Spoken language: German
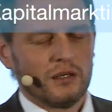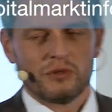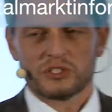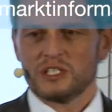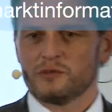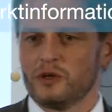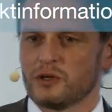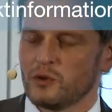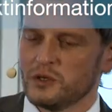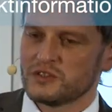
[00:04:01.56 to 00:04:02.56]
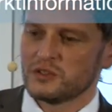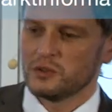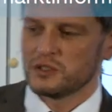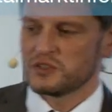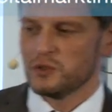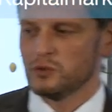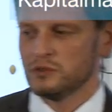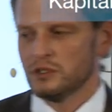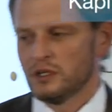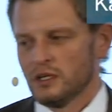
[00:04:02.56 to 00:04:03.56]
man steht vor einer neuen
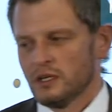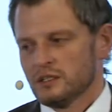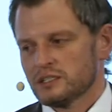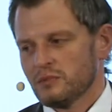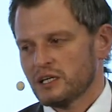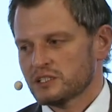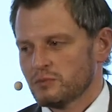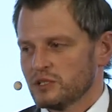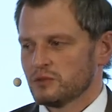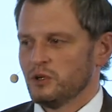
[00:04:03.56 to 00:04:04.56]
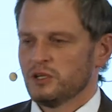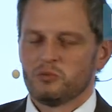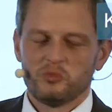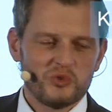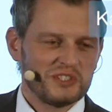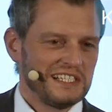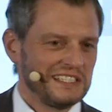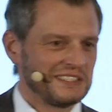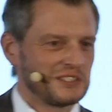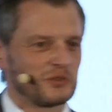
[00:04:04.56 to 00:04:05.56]
Situation. Das macht es manchmal mühselig, das